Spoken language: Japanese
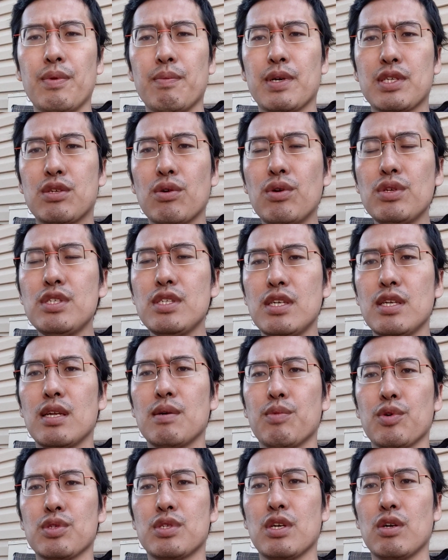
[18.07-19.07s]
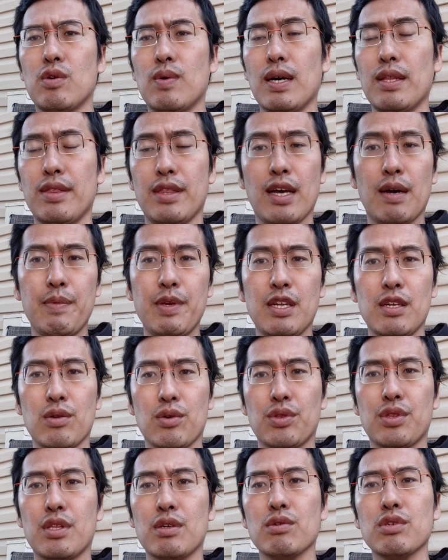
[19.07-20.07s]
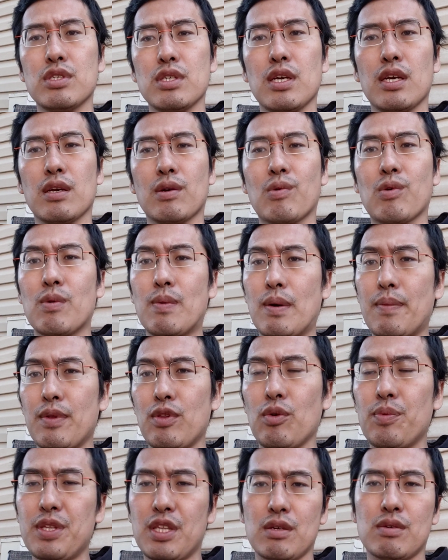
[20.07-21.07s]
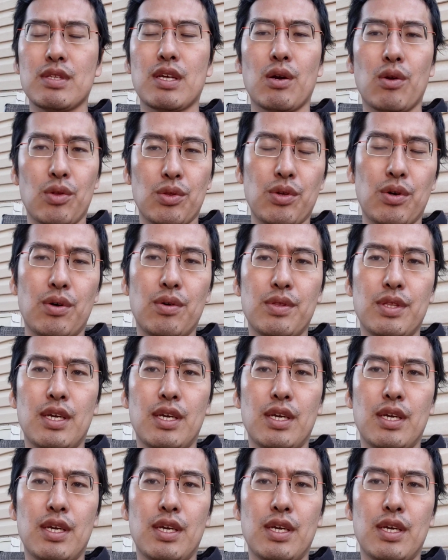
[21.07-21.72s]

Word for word: まあ、正直ねもう JO1 波に乗ってるしこのまま伸びていくだろうと